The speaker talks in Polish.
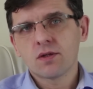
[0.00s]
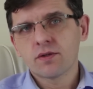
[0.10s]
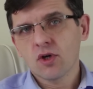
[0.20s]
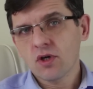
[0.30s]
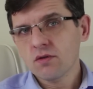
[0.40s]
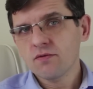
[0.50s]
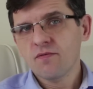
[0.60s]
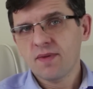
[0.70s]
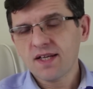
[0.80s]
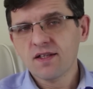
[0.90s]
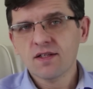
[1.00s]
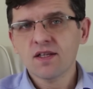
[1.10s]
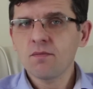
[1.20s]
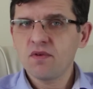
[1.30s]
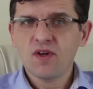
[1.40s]
to w
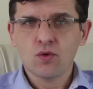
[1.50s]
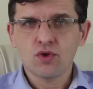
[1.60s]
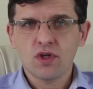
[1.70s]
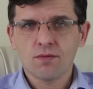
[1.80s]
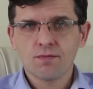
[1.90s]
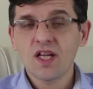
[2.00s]
praktyce bywa różnie.